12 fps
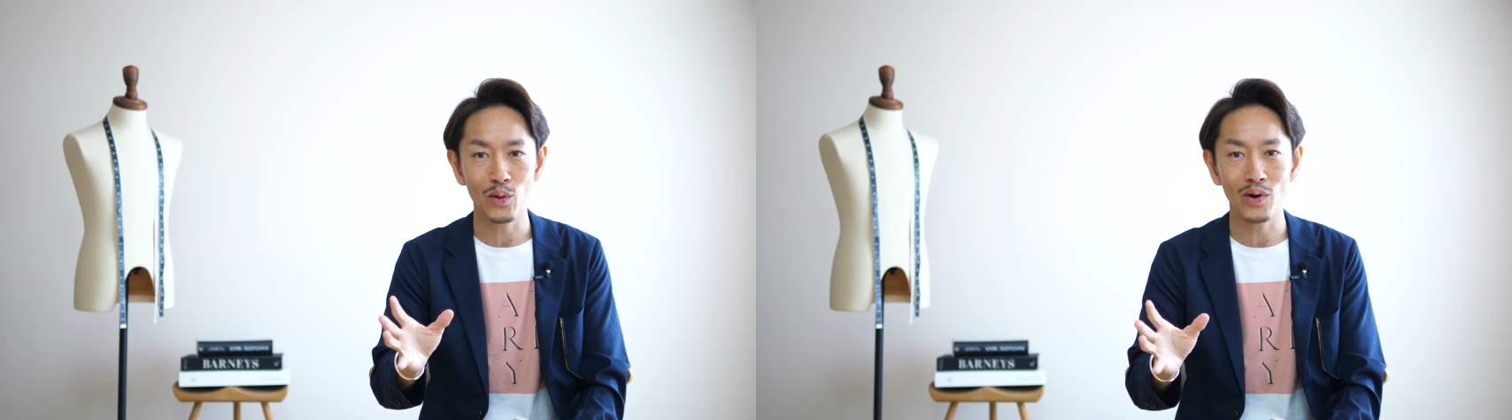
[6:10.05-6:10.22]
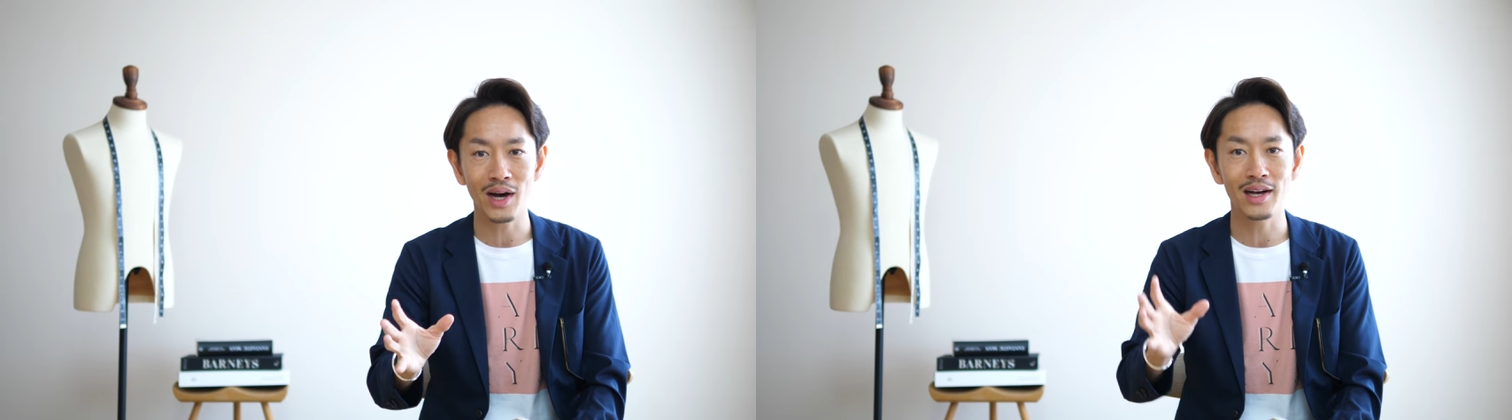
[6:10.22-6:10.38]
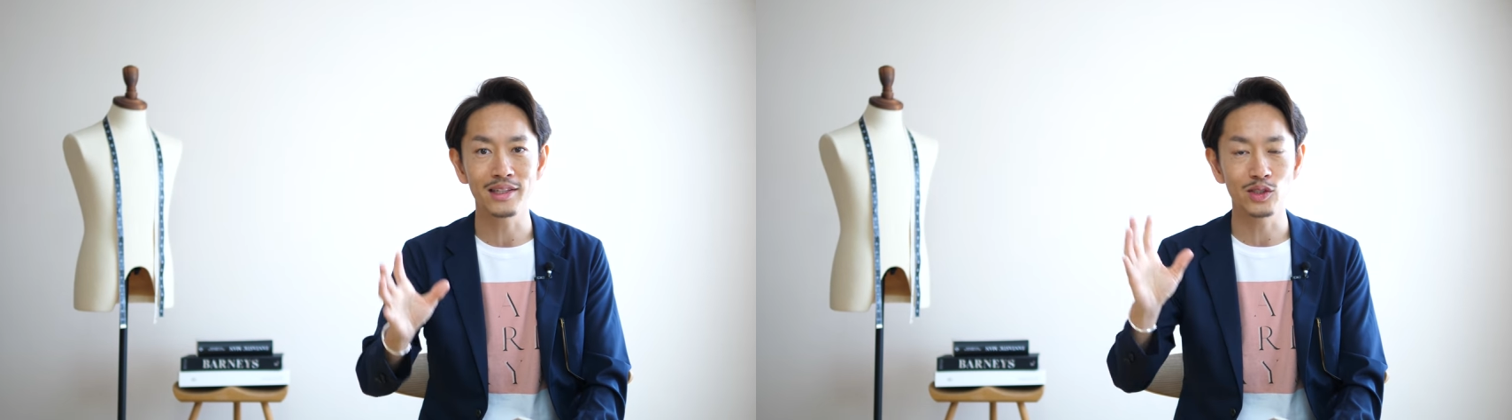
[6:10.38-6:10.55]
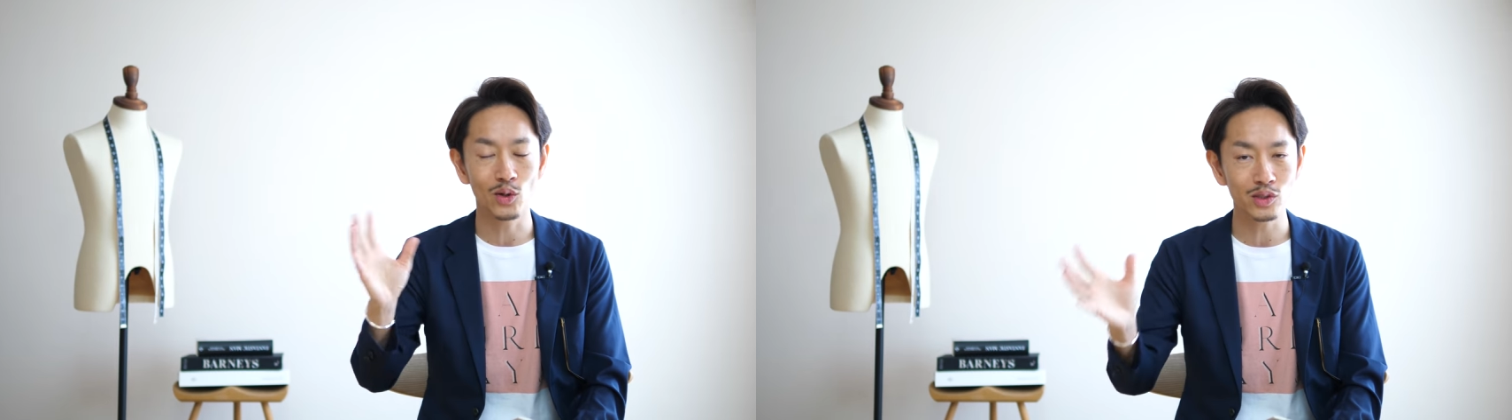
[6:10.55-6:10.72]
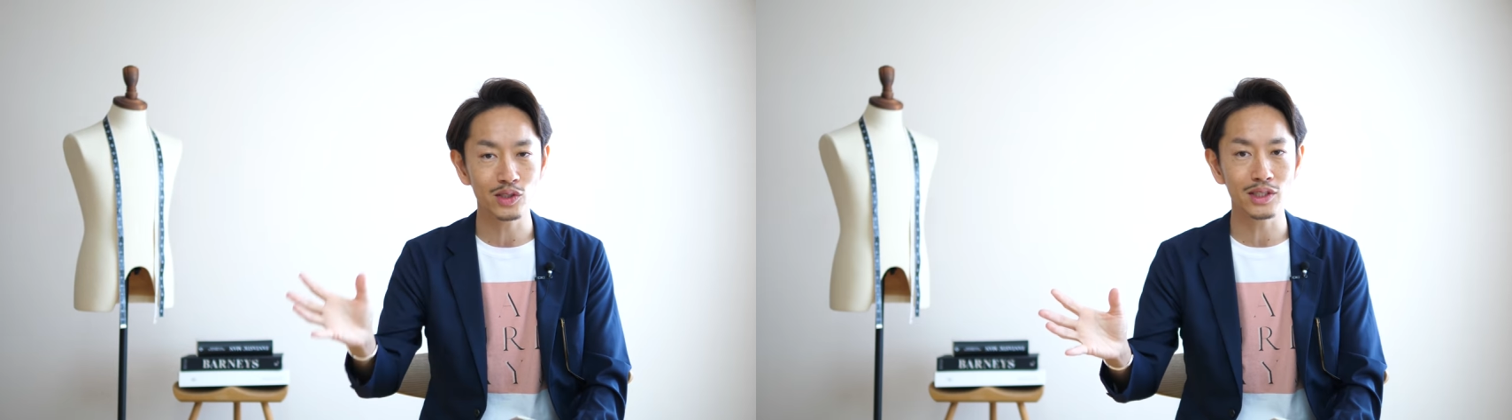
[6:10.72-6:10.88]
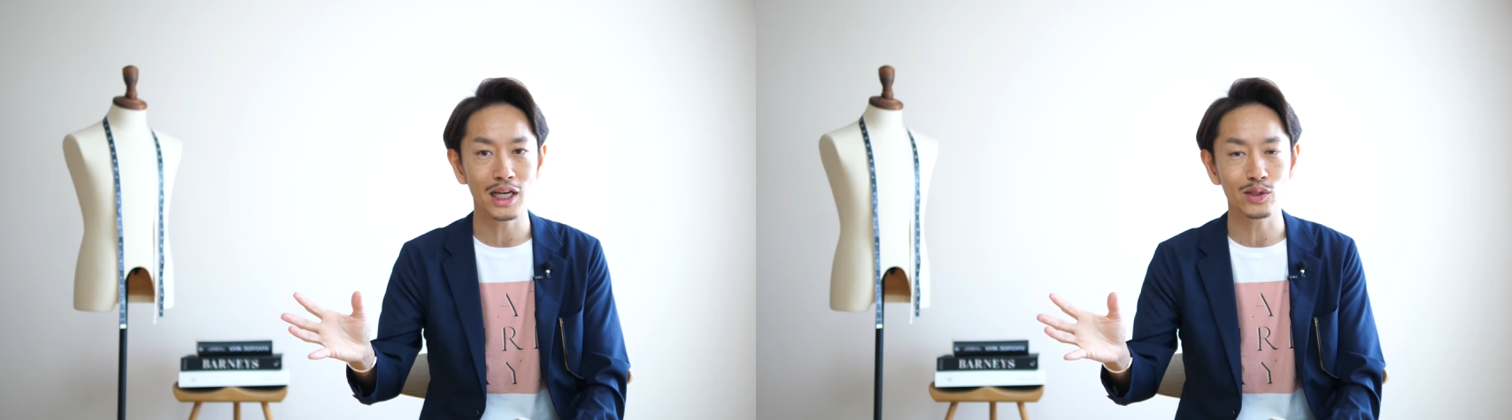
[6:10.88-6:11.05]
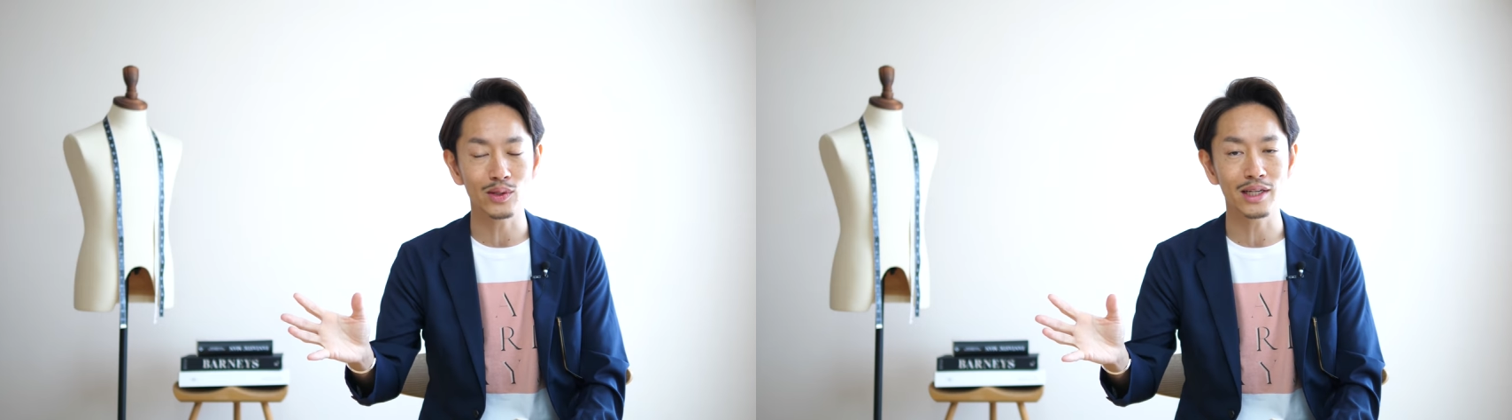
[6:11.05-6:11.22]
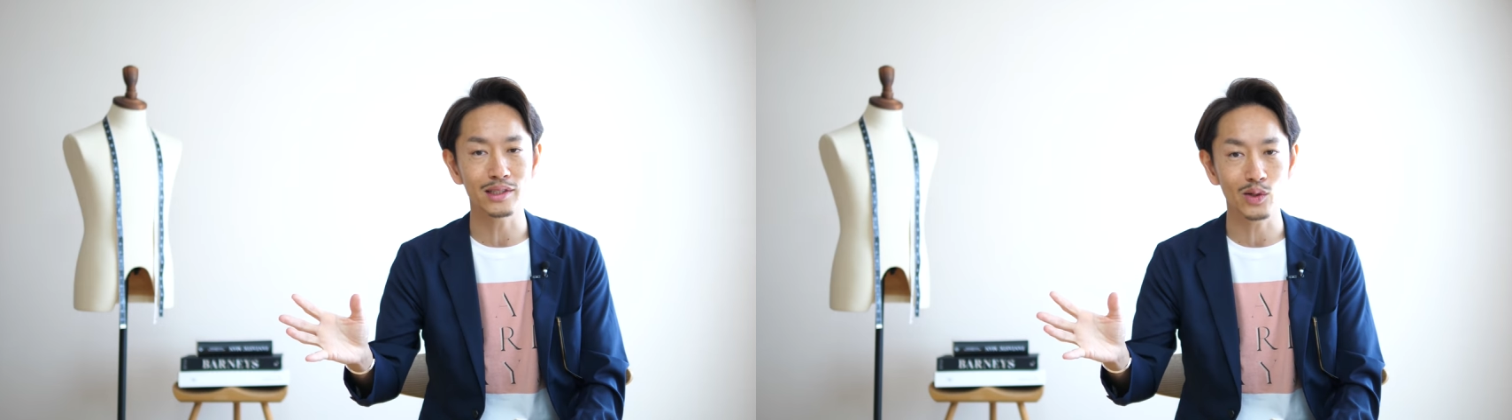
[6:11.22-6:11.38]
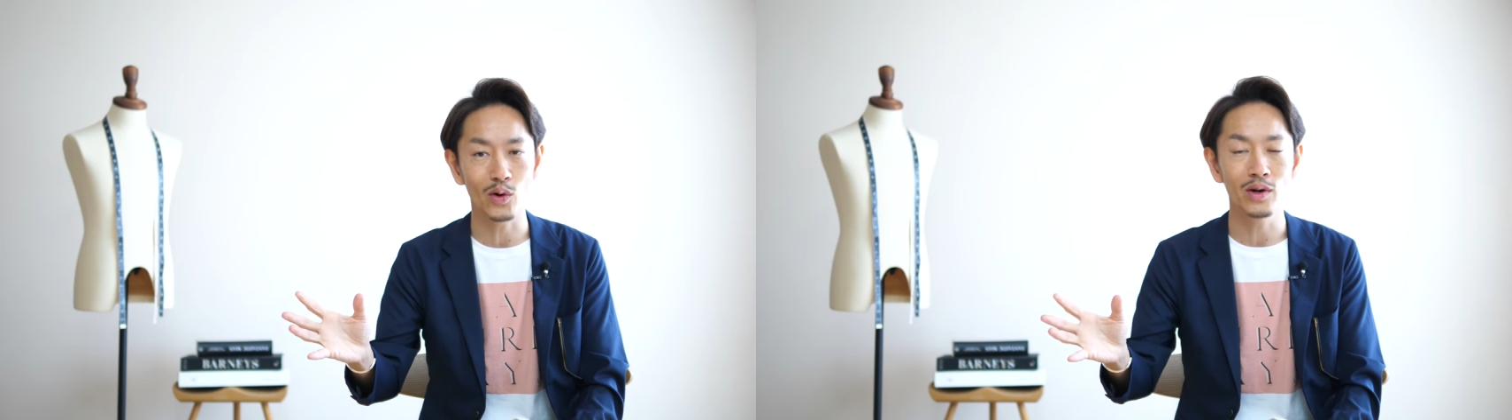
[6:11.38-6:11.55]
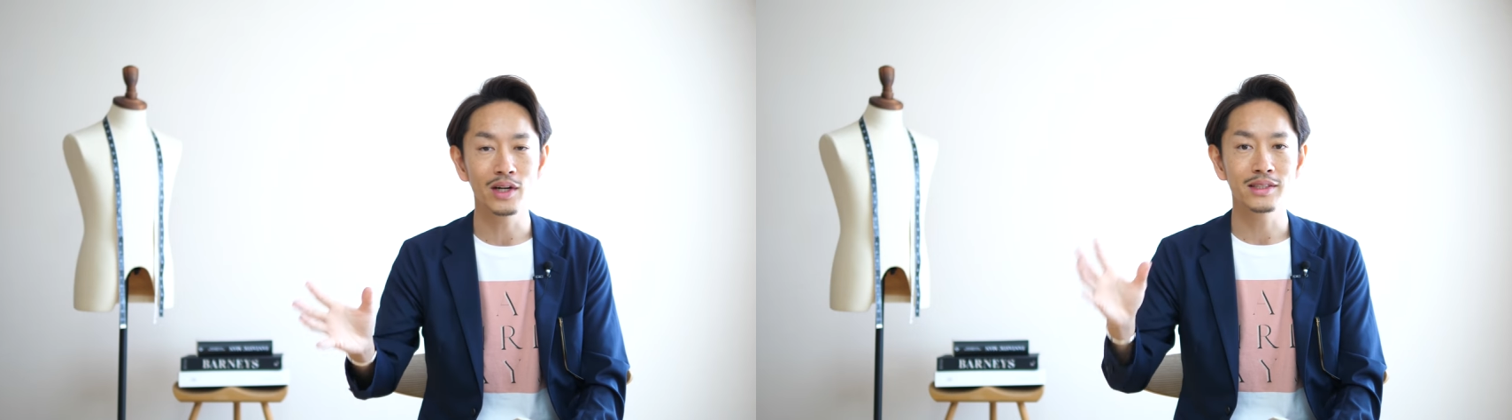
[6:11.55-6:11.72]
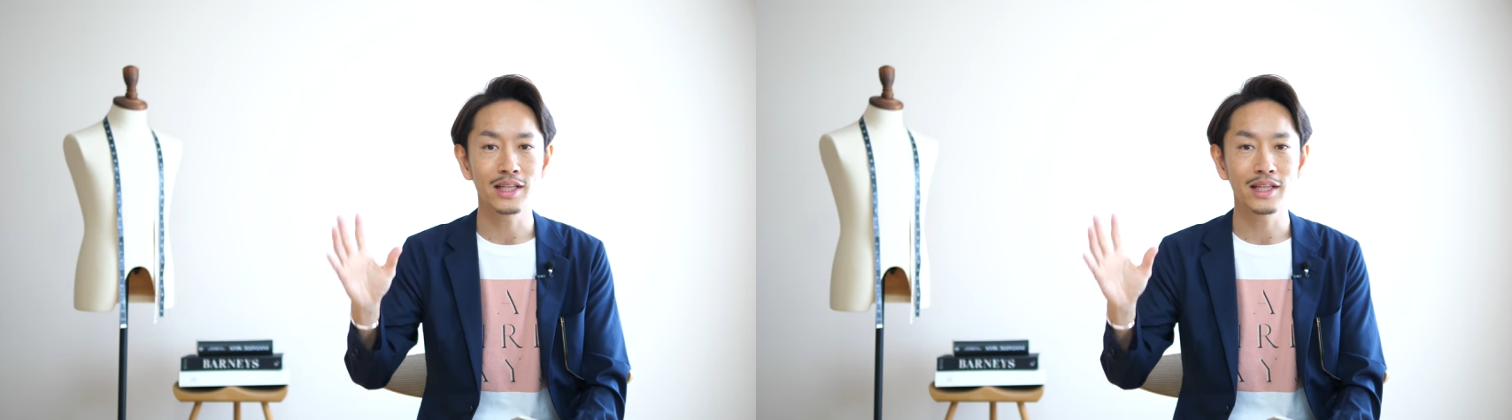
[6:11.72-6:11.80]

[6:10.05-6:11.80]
後半40代となると